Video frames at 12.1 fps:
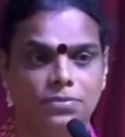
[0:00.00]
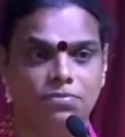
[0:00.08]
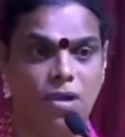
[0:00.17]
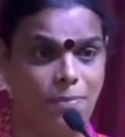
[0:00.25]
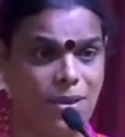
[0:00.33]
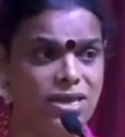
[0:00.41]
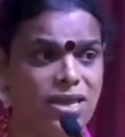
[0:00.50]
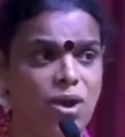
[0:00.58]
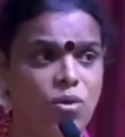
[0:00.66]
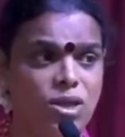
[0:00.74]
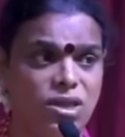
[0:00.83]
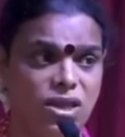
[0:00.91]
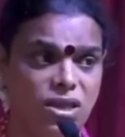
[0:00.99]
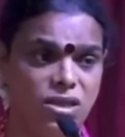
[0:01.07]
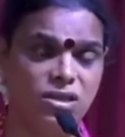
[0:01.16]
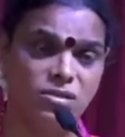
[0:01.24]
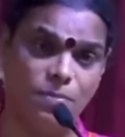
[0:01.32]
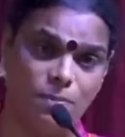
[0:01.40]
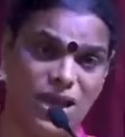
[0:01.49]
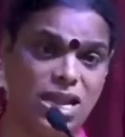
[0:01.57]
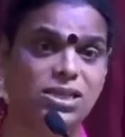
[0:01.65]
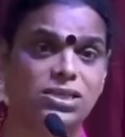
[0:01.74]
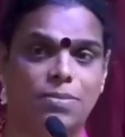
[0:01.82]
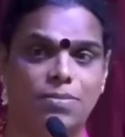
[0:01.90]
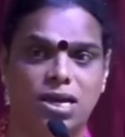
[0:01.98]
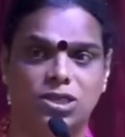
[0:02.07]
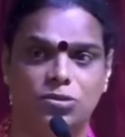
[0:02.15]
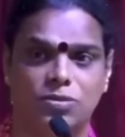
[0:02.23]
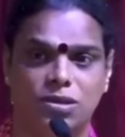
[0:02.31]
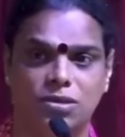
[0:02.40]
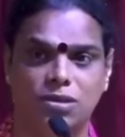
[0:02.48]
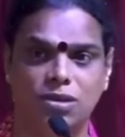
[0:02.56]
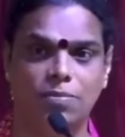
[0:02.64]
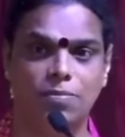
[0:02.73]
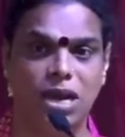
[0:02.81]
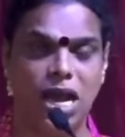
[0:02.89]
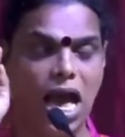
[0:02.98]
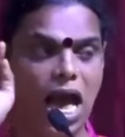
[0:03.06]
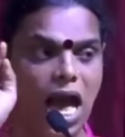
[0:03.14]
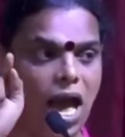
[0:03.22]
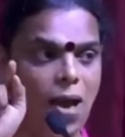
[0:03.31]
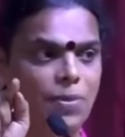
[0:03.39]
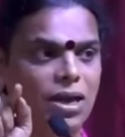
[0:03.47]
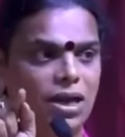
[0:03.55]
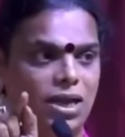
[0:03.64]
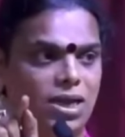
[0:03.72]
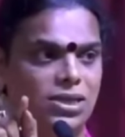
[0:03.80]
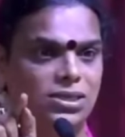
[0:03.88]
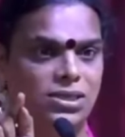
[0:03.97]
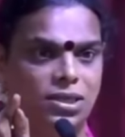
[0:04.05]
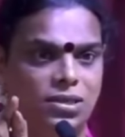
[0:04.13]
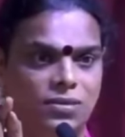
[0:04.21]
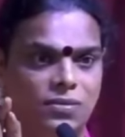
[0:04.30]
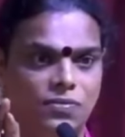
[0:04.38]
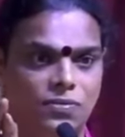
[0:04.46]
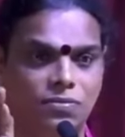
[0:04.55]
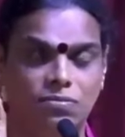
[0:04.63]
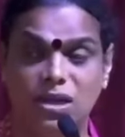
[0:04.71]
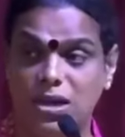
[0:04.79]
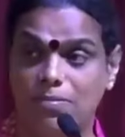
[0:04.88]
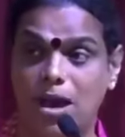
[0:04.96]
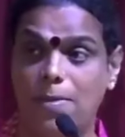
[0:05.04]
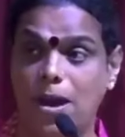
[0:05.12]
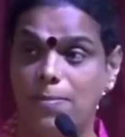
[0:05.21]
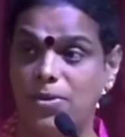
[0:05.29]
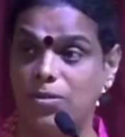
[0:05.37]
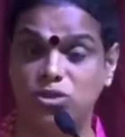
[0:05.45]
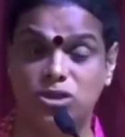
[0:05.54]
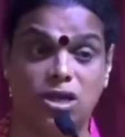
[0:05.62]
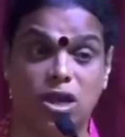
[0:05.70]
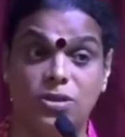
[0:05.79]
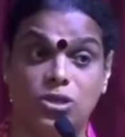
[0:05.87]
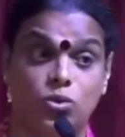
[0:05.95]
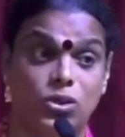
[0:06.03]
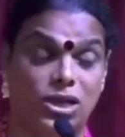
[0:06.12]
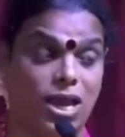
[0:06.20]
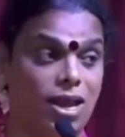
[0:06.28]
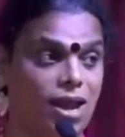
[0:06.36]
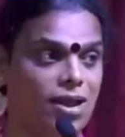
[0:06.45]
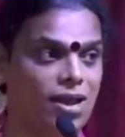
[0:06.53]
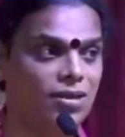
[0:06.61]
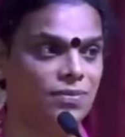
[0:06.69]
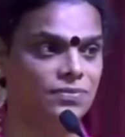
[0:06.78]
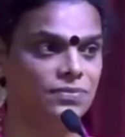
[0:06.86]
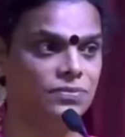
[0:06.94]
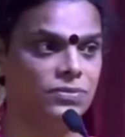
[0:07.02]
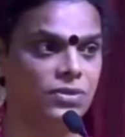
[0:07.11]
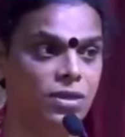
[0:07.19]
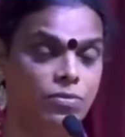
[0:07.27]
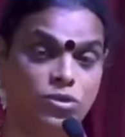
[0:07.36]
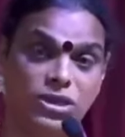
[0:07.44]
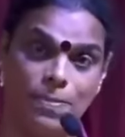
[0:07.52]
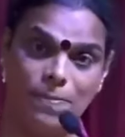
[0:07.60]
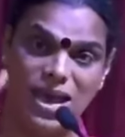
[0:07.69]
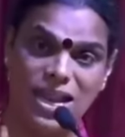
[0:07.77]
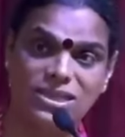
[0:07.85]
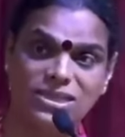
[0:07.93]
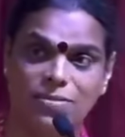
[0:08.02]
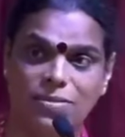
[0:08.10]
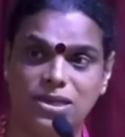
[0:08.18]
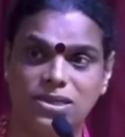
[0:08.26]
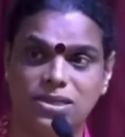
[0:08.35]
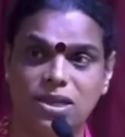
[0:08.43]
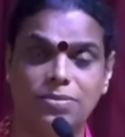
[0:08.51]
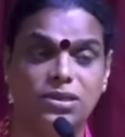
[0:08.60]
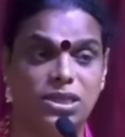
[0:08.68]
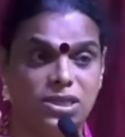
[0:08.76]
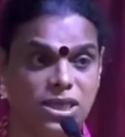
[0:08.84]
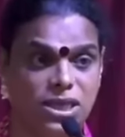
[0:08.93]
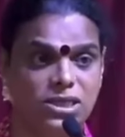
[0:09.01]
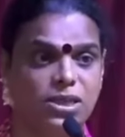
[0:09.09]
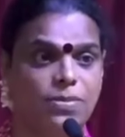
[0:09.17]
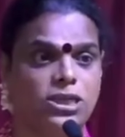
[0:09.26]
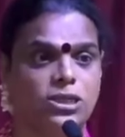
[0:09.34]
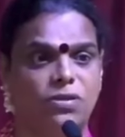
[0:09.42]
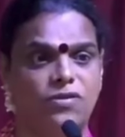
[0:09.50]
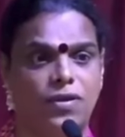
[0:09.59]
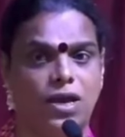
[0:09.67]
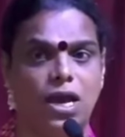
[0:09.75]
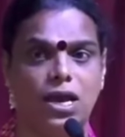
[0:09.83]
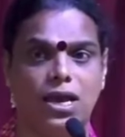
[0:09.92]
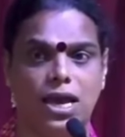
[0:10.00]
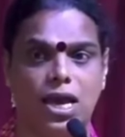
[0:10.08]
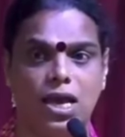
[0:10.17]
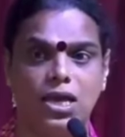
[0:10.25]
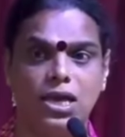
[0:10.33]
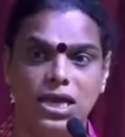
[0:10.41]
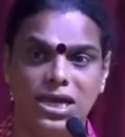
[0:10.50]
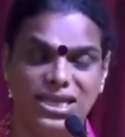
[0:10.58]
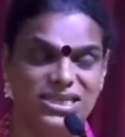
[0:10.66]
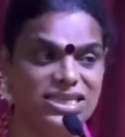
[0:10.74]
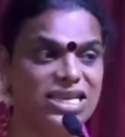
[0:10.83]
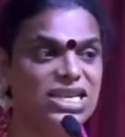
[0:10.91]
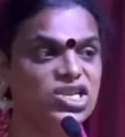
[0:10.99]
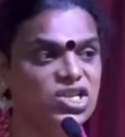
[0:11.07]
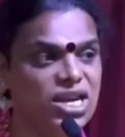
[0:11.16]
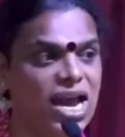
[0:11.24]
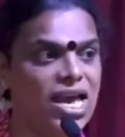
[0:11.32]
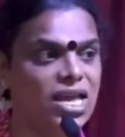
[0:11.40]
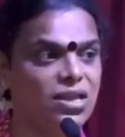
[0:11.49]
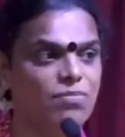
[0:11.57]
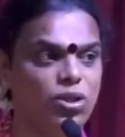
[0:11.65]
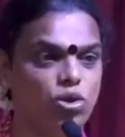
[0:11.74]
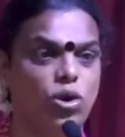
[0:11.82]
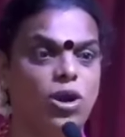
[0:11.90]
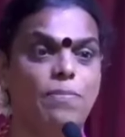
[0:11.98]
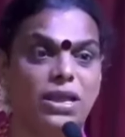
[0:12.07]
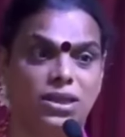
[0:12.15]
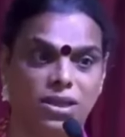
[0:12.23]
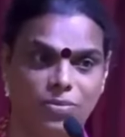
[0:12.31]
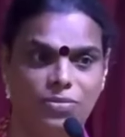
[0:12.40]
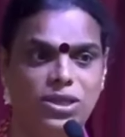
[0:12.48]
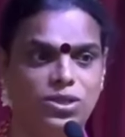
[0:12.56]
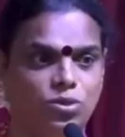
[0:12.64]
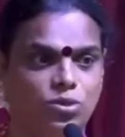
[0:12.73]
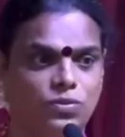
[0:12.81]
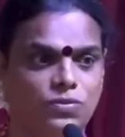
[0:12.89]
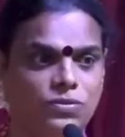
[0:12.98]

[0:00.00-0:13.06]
मैं पैदा हुई थी पहले समाज में पर आपके डर से मेरे माँ बाप ने मुझे कभी स्वीकारा नहीं मुझे पहले समाज से तीसरे समाज में फेंका गया इसलिए शायद मैं थोड़ी बदतमीज हूं